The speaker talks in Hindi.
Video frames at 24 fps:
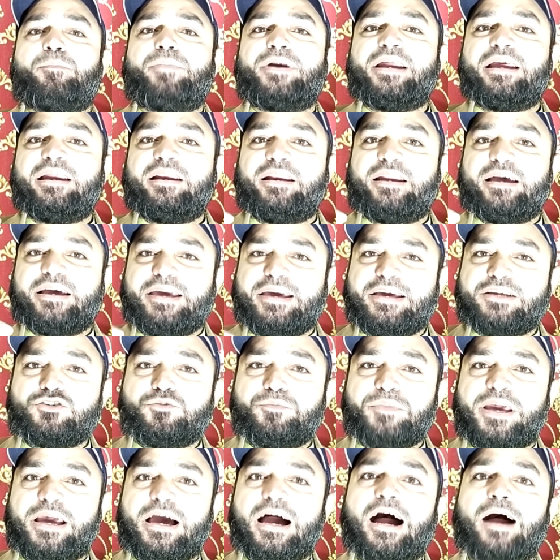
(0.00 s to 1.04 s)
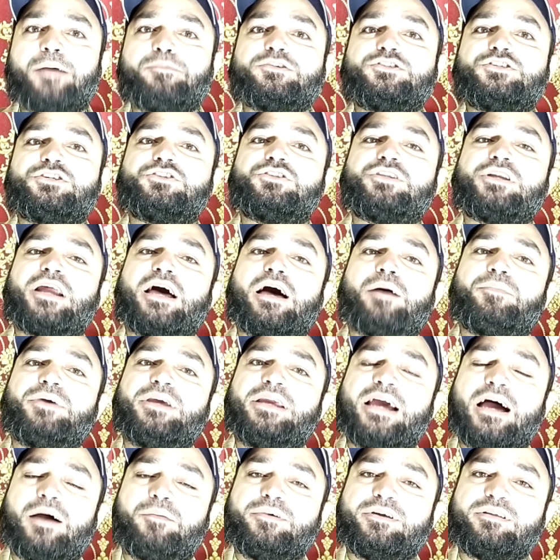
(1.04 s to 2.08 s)
अपने लगेज में आप जितना
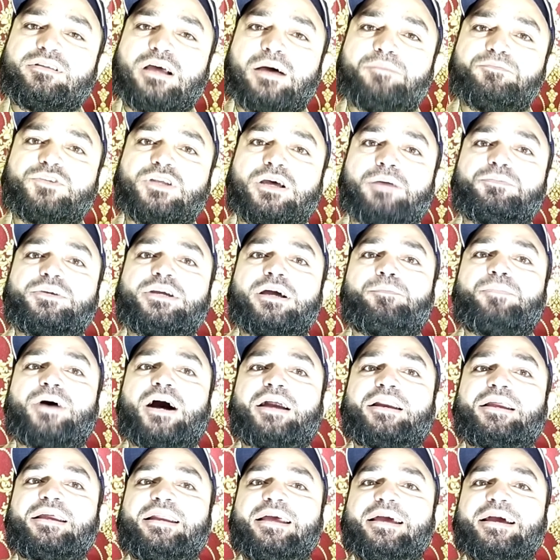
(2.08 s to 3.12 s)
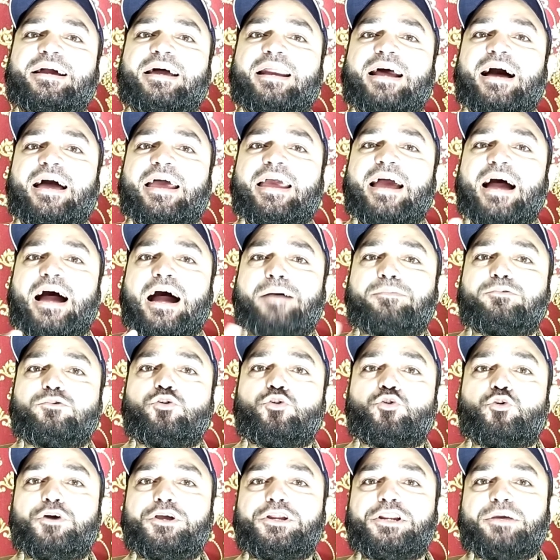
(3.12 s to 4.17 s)
भी आबे जमजम या पानी लेकर आए
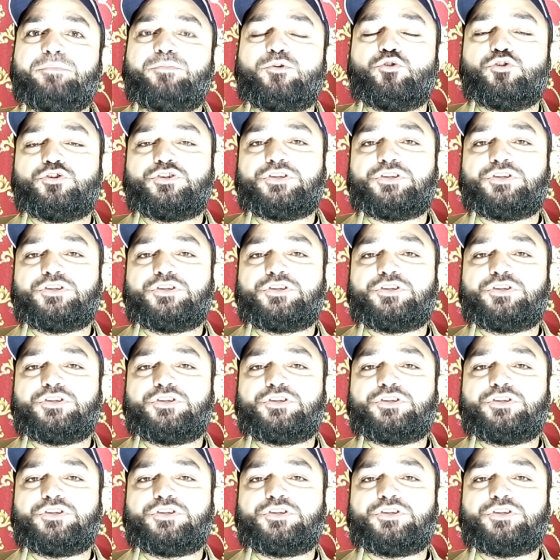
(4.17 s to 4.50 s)
आपको कोई नहीं